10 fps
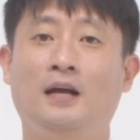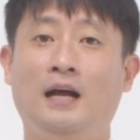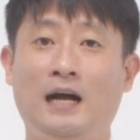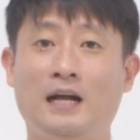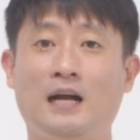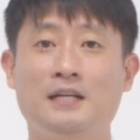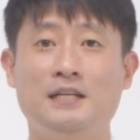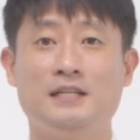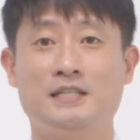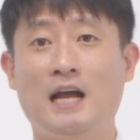
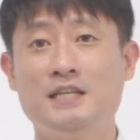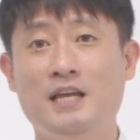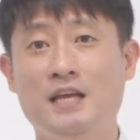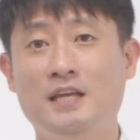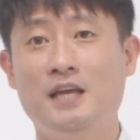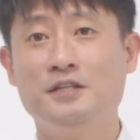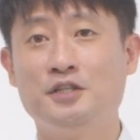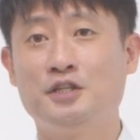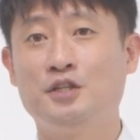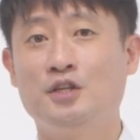하갈이 자기에게
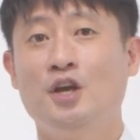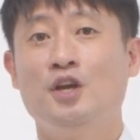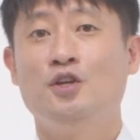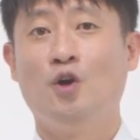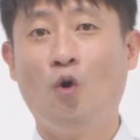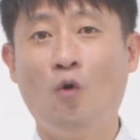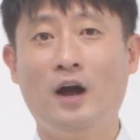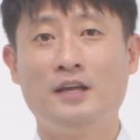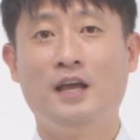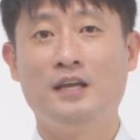이르신
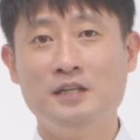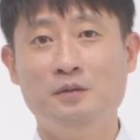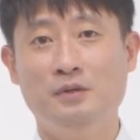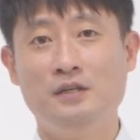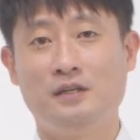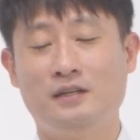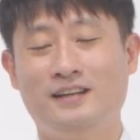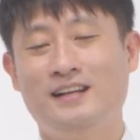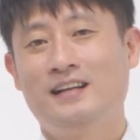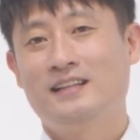여호와의 이름을
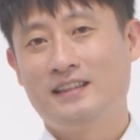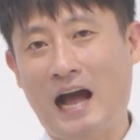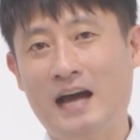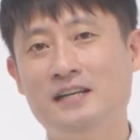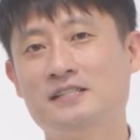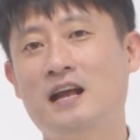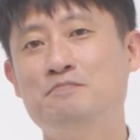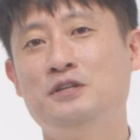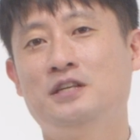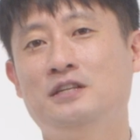나를
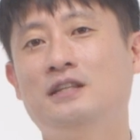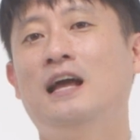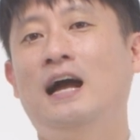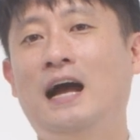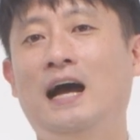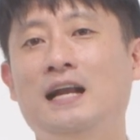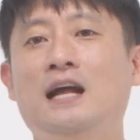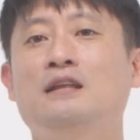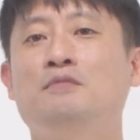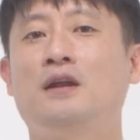살피시는
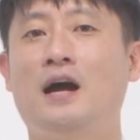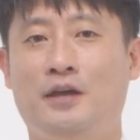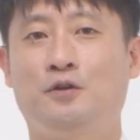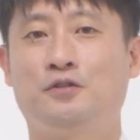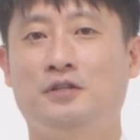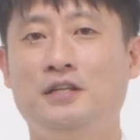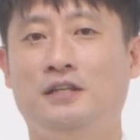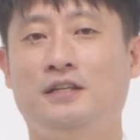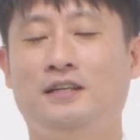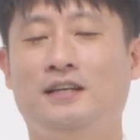하나님이라
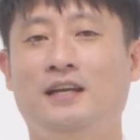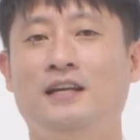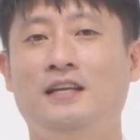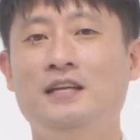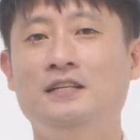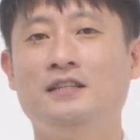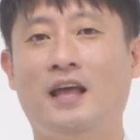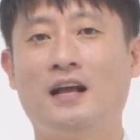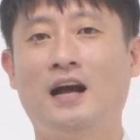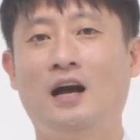하였으니 이는
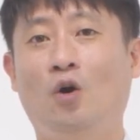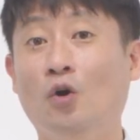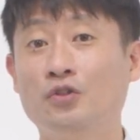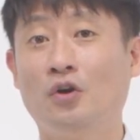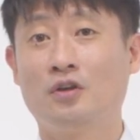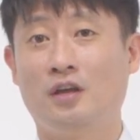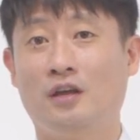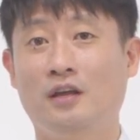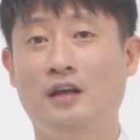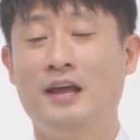내가
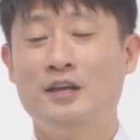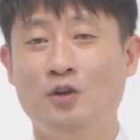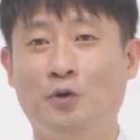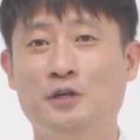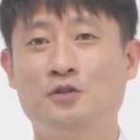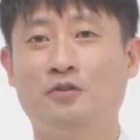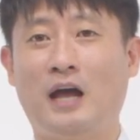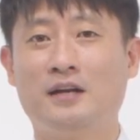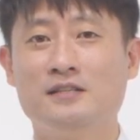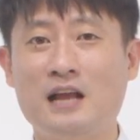어떻게 여기서
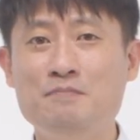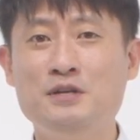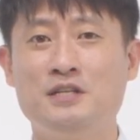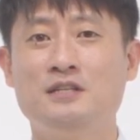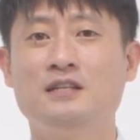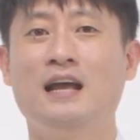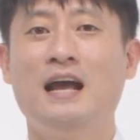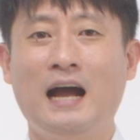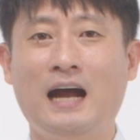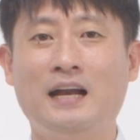나를 살피시는
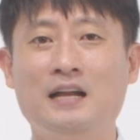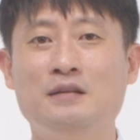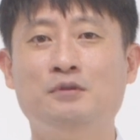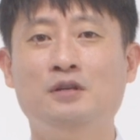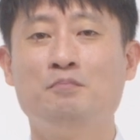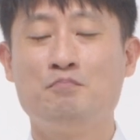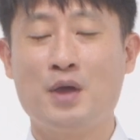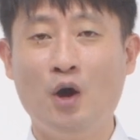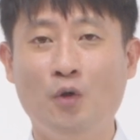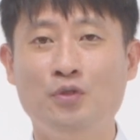하나님을
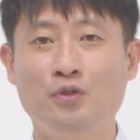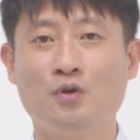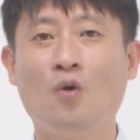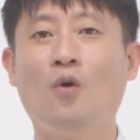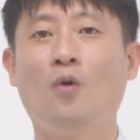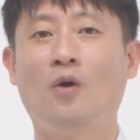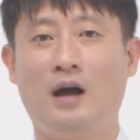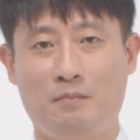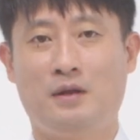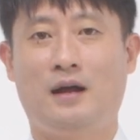배웠는고
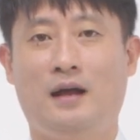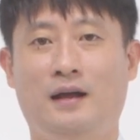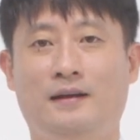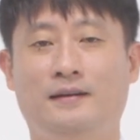함이라.